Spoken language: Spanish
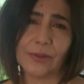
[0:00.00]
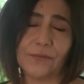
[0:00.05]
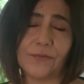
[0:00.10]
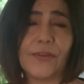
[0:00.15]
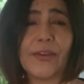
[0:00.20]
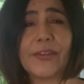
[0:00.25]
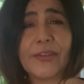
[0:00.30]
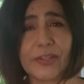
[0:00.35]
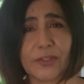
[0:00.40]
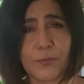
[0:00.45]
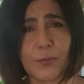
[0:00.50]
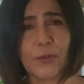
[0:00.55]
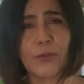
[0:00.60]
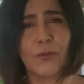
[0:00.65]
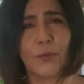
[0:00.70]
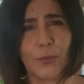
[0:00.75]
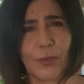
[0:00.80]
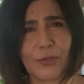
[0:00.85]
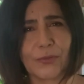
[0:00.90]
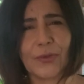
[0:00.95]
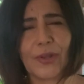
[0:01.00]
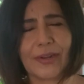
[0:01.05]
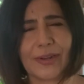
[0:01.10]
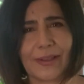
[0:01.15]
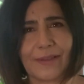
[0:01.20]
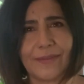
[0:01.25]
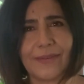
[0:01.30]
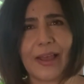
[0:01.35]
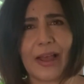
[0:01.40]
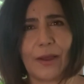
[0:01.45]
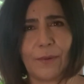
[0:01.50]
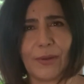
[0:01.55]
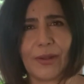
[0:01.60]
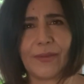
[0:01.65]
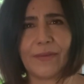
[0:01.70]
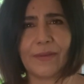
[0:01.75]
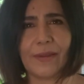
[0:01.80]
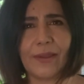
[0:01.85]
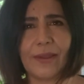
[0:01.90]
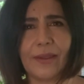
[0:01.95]
Fechas por supuesto
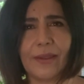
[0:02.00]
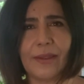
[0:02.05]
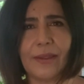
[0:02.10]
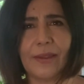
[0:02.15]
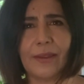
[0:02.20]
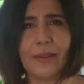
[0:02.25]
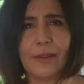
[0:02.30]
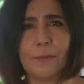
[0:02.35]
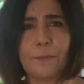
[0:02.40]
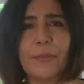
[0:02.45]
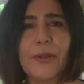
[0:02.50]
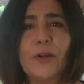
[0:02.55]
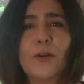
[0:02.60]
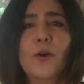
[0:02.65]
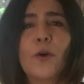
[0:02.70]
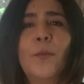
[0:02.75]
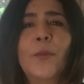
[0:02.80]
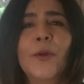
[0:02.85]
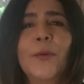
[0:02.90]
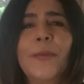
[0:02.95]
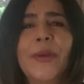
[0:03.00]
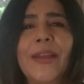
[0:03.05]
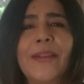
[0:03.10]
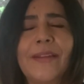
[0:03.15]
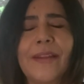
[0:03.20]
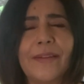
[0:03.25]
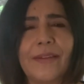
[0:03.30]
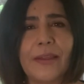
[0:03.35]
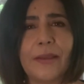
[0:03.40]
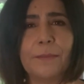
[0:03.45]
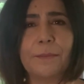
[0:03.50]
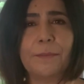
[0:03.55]
alcanzables pero comprométete